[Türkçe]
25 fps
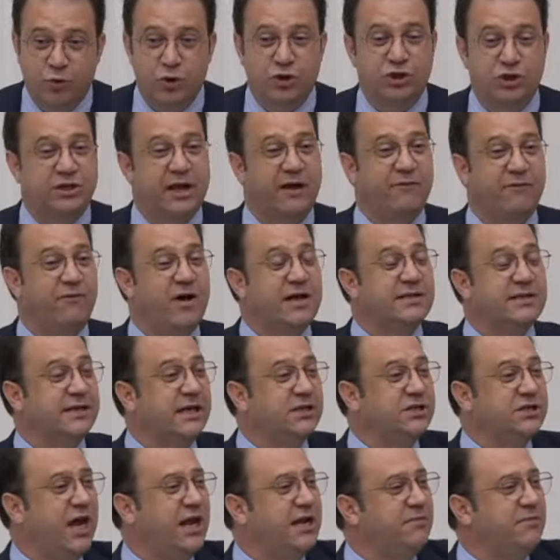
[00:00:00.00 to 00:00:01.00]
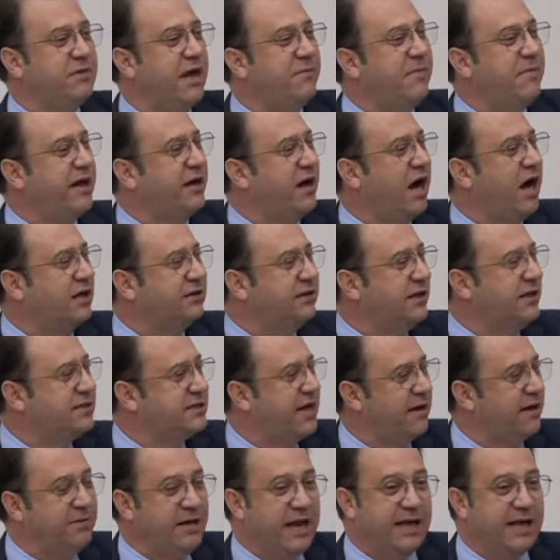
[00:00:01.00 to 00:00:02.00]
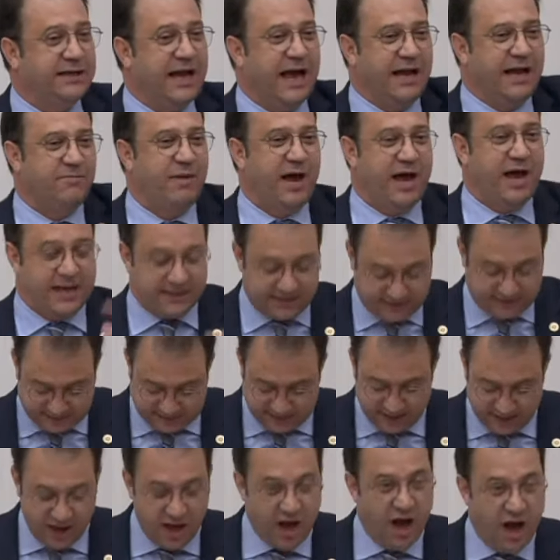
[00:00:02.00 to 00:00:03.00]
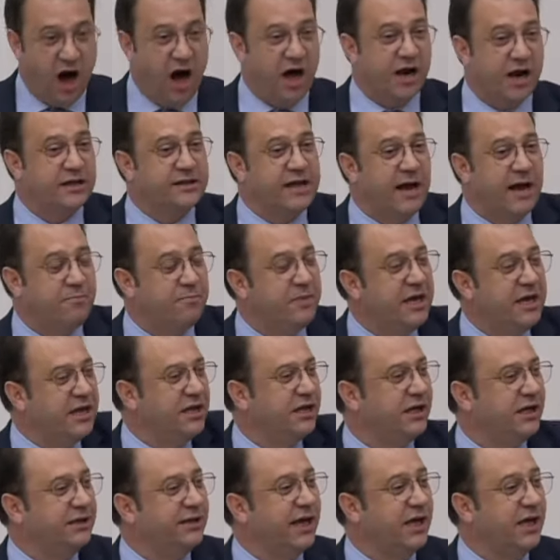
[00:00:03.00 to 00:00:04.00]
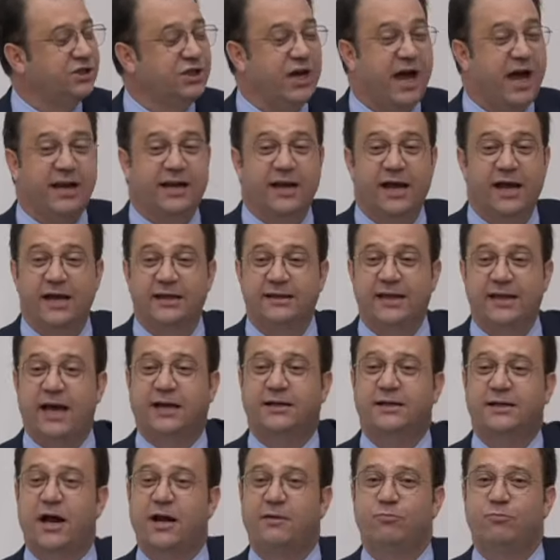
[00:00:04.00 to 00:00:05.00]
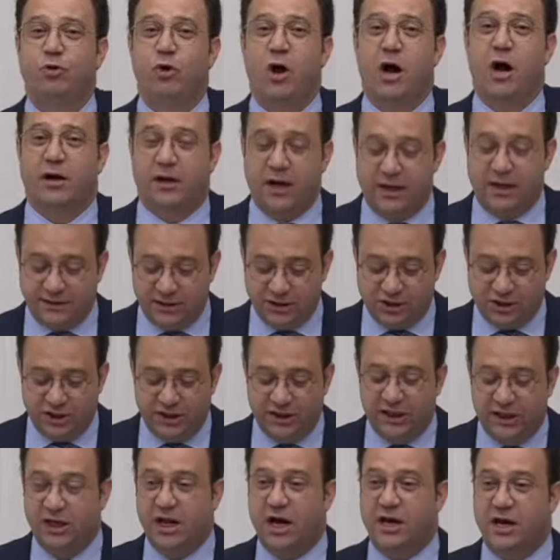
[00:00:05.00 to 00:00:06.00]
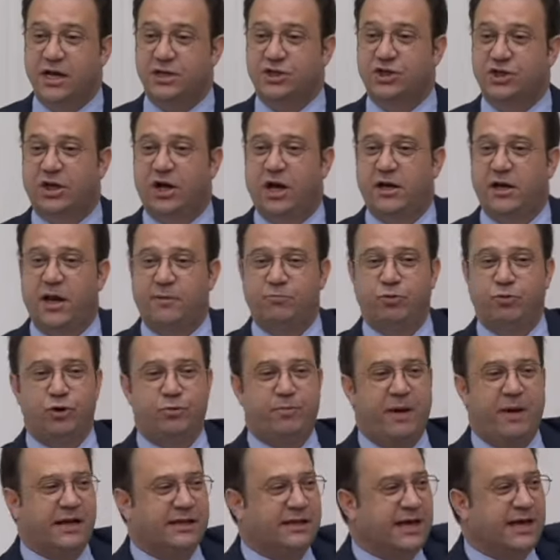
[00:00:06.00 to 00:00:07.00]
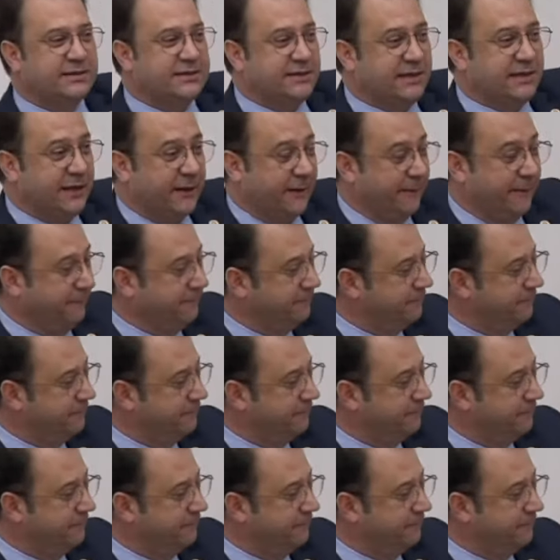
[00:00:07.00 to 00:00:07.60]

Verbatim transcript: Bu işten vazgeçelim demek aklınıza bile gelmez. Aradan bir yıl geçer tekrar mülakat için ilana çıkarlar. Buyur belgesi.